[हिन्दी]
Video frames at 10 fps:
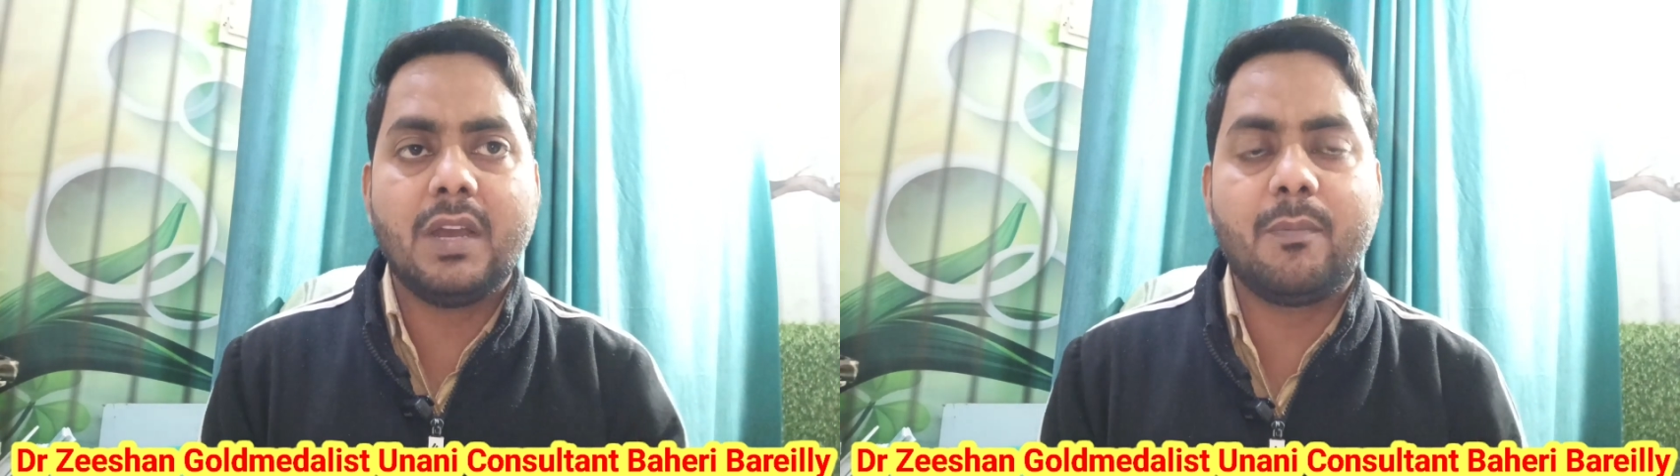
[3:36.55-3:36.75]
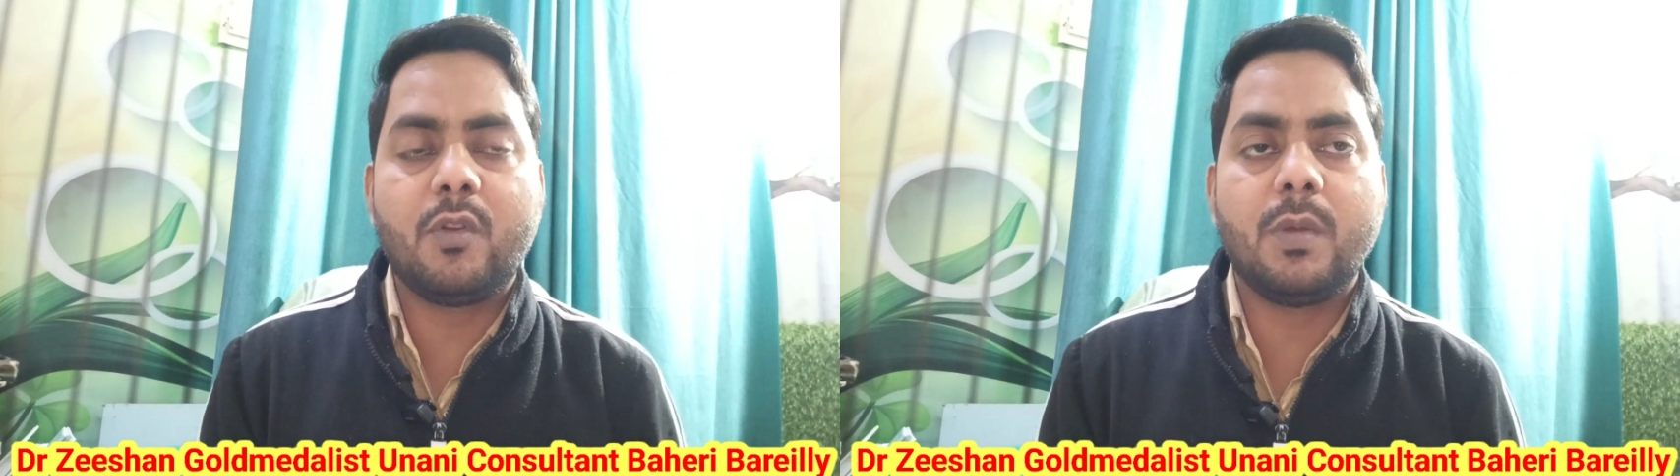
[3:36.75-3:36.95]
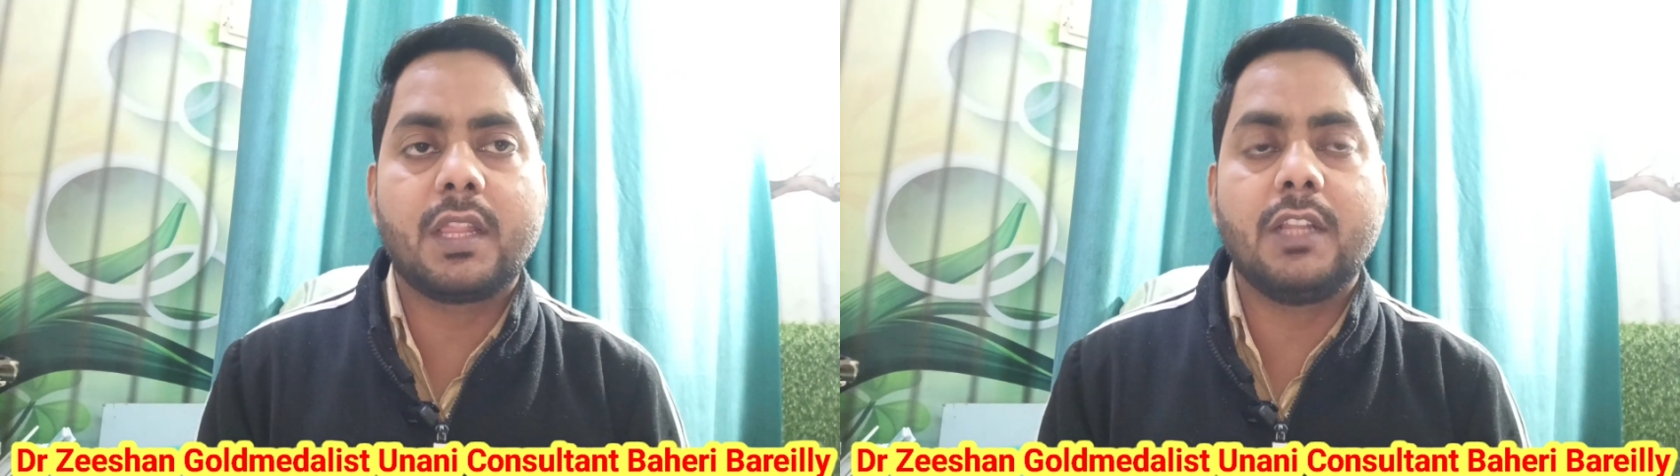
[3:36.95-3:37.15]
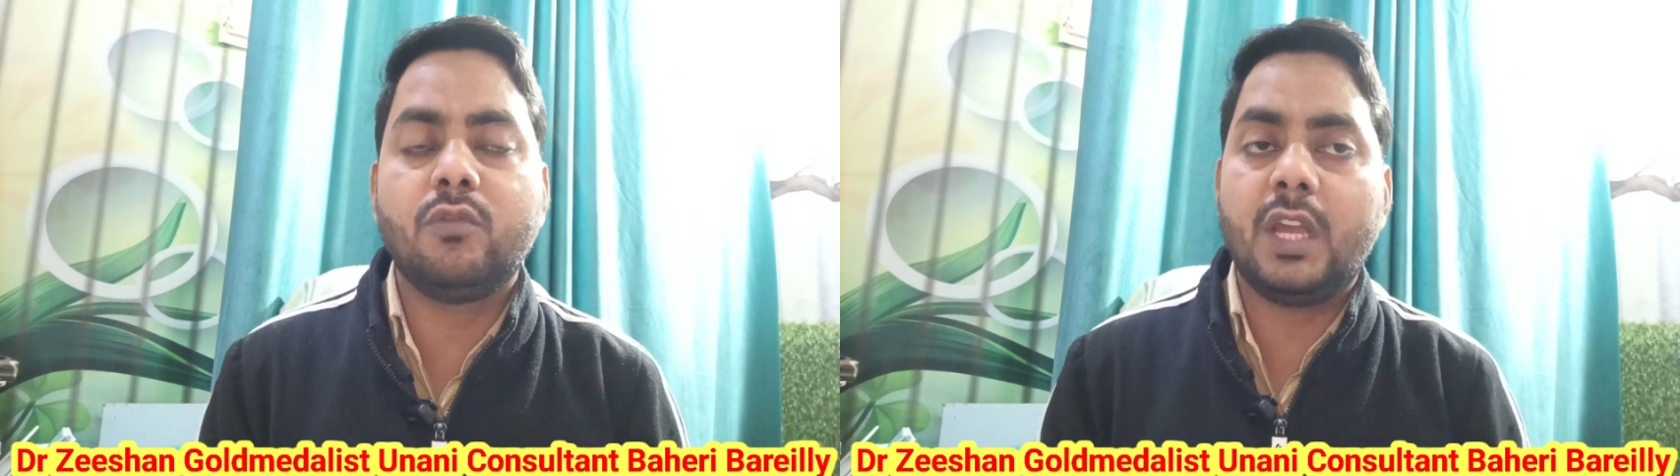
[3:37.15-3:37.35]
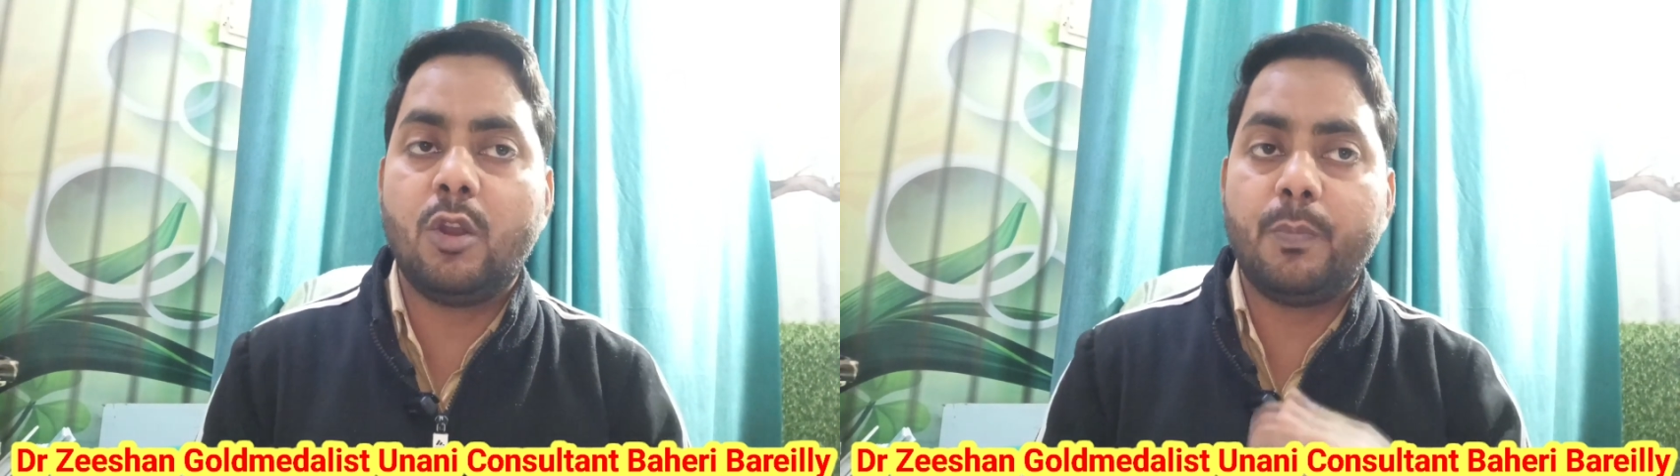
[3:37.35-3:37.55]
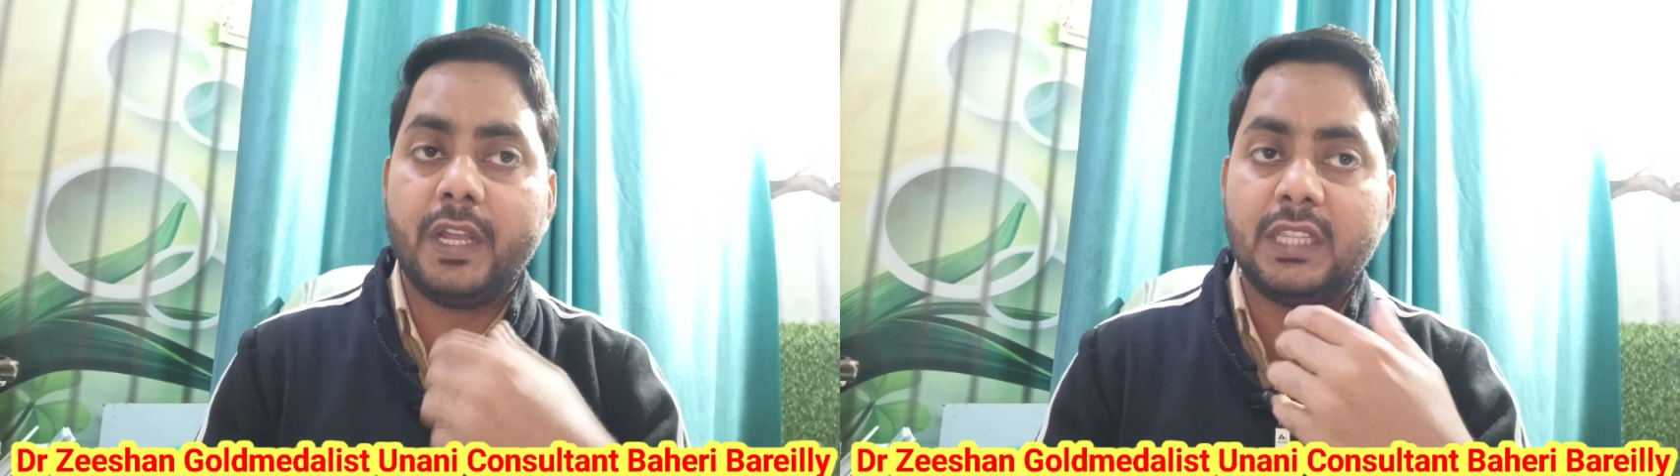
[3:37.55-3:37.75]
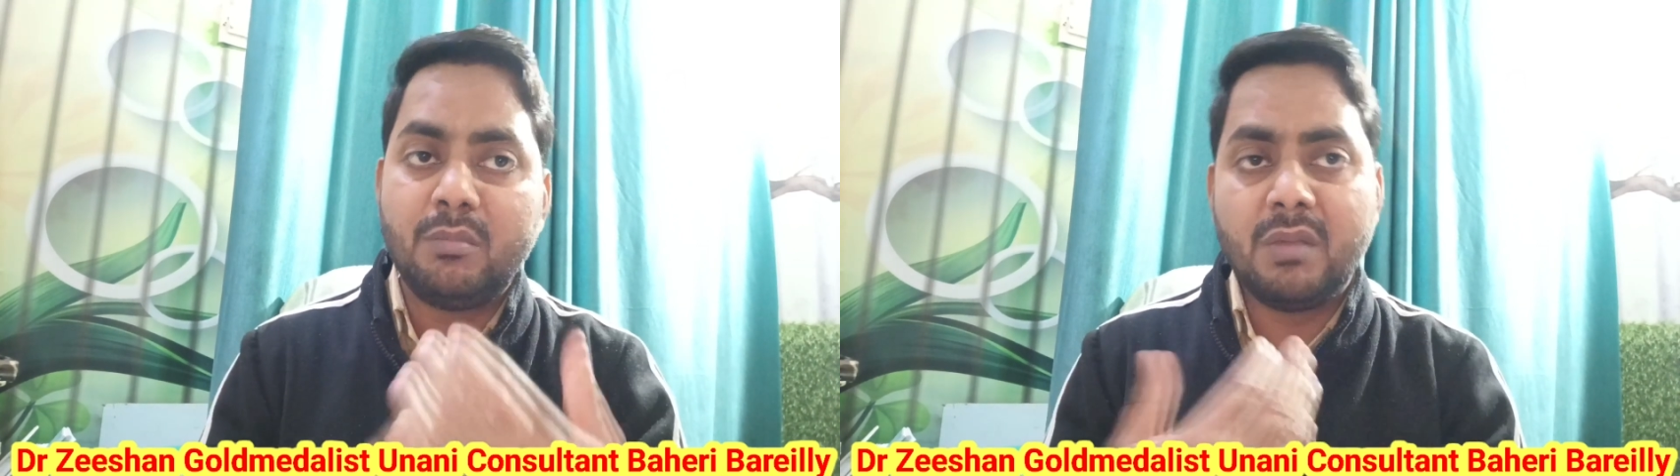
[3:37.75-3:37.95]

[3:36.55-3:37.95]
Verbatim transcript: मैं आपको बता दूं एलोपैथी